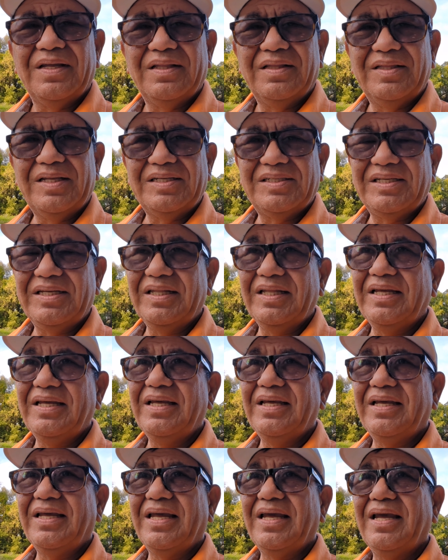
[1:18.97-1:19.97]

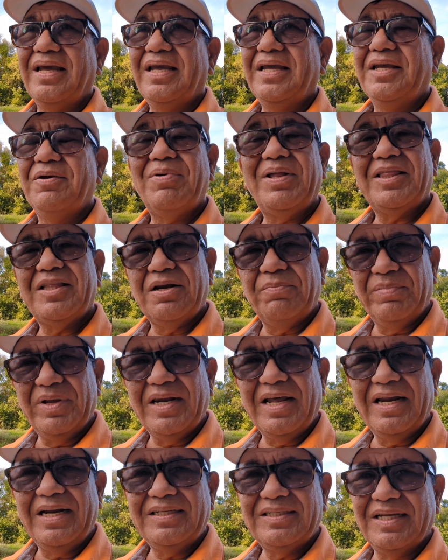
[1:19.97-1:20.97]
decidí que iba a
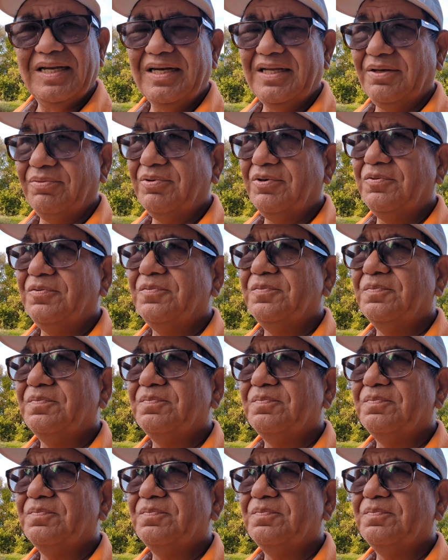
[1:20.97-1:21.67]
terminar ese libro.